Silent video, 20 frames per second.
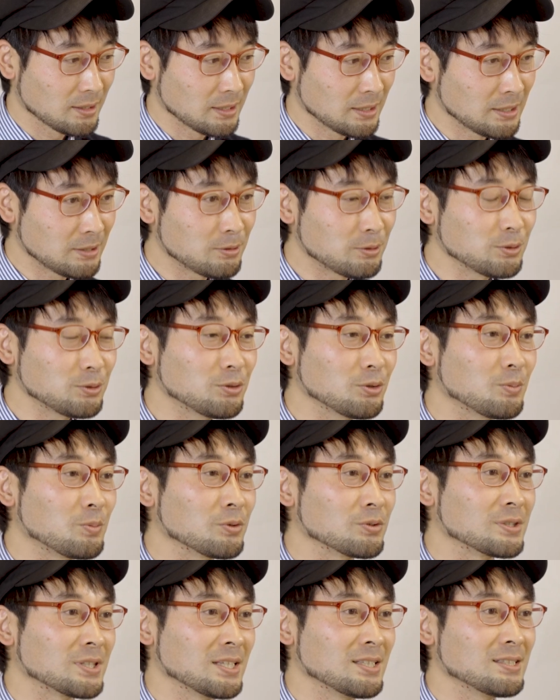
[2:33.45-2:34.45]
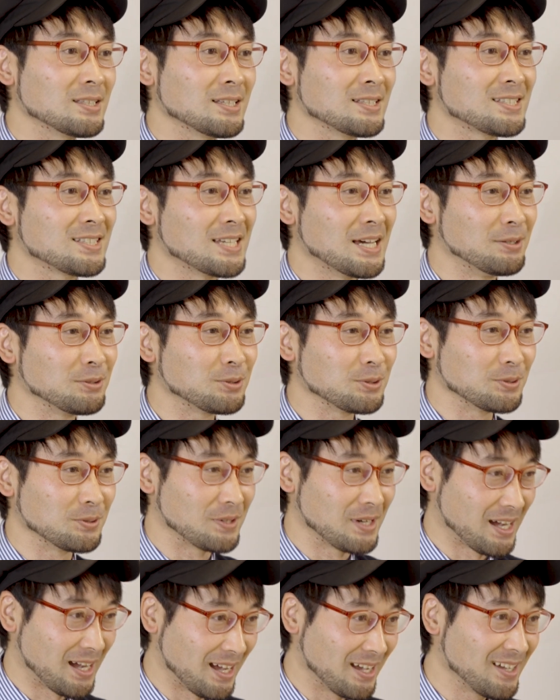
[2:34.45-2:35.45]
行くともう全然違うという
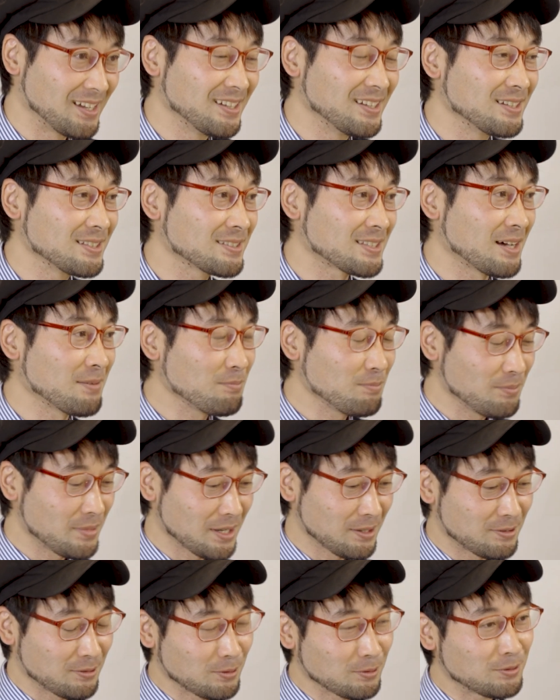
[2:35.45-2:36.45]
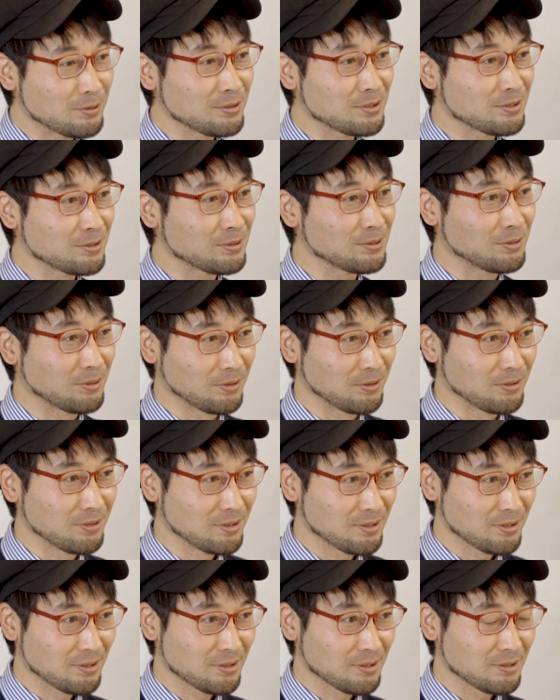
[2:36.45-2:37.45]
かさんびゃくろくじゅうど
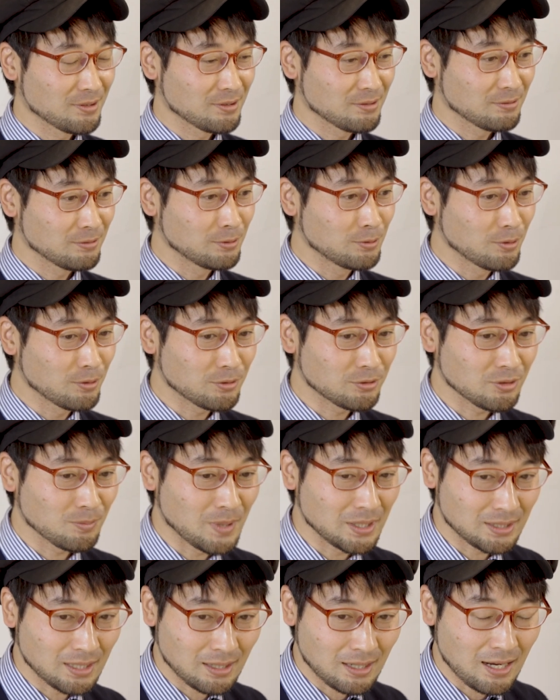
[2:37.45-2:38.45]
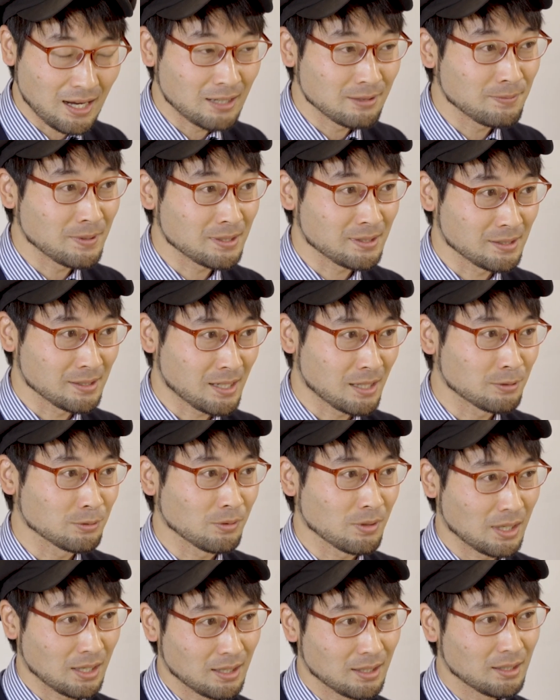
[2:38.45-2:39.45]
動くとまた変わりますし、角度
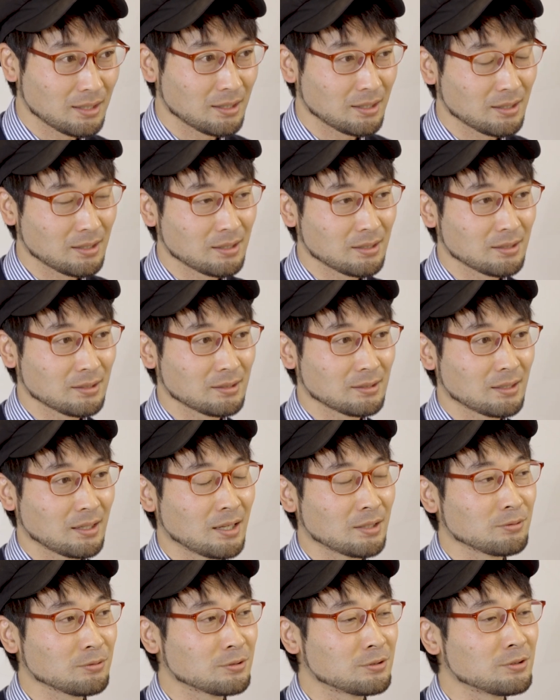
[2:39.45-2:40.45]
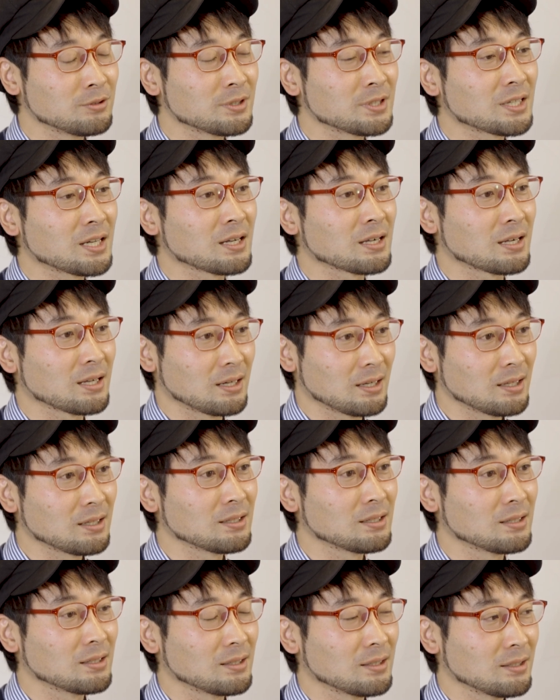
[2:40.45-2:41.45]
があの空気感から
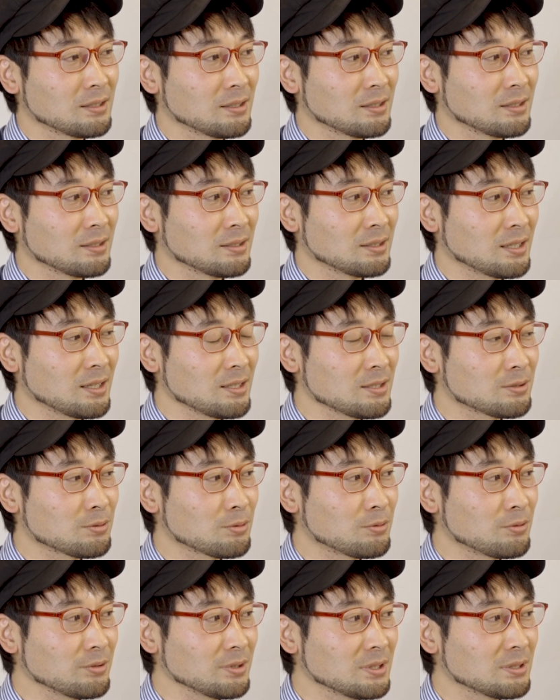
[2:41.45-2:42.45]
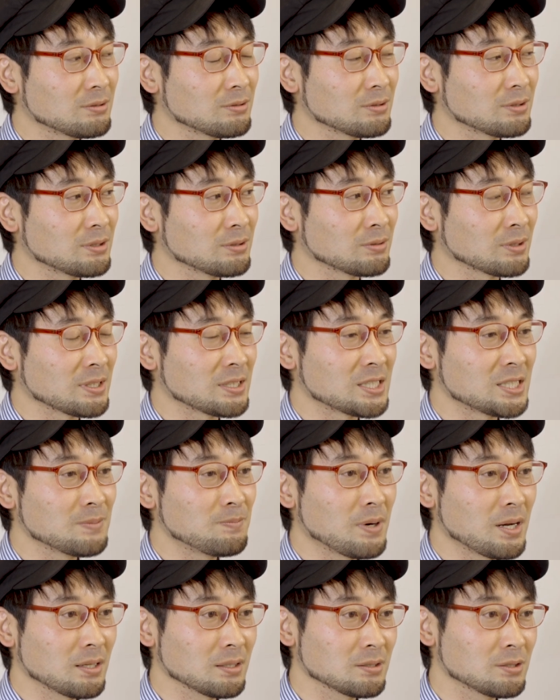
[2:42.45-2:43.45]
やはりそこに行くっていうのは一
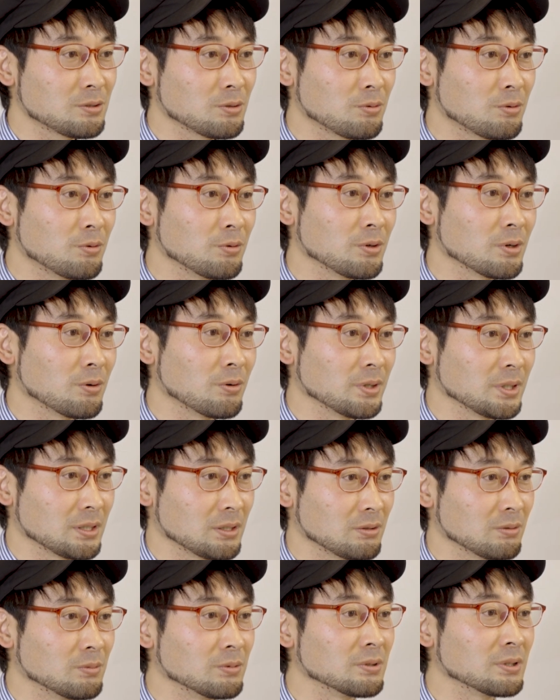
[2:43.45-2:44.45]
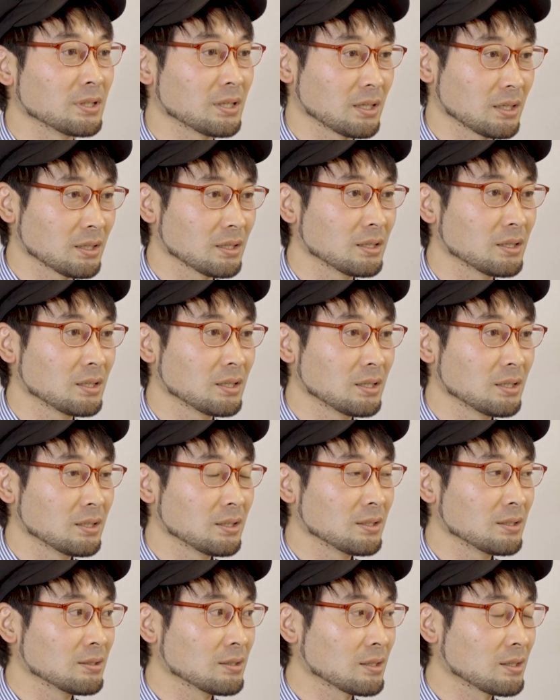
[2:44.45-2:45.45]
番情報量が多いと思うんで、
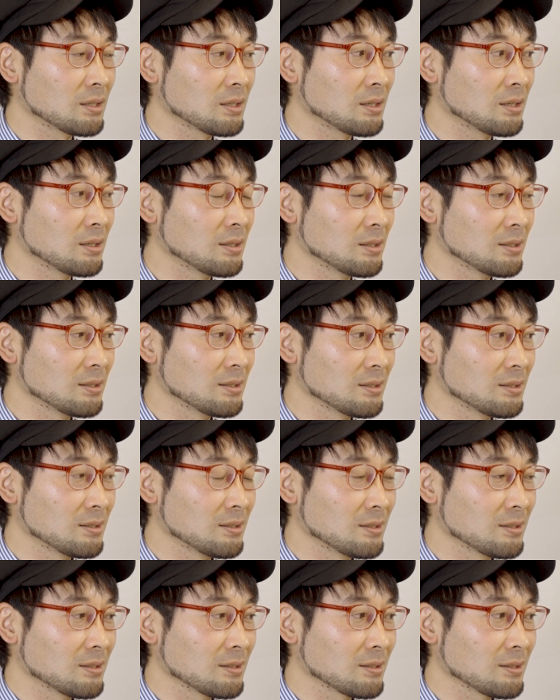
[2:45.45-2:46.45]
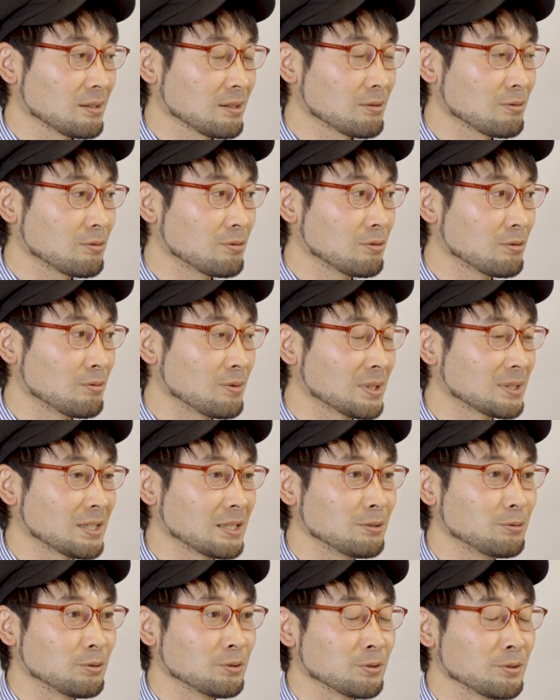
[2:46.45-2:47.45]
だから結構渡
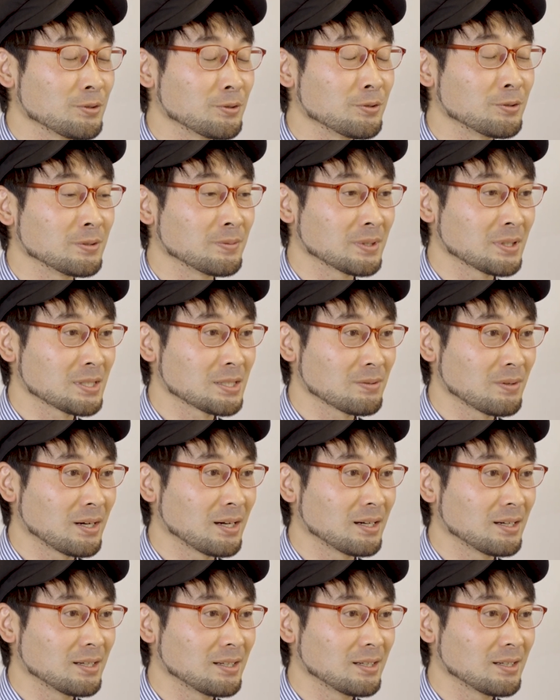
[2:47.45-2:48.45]
り鳥のように私は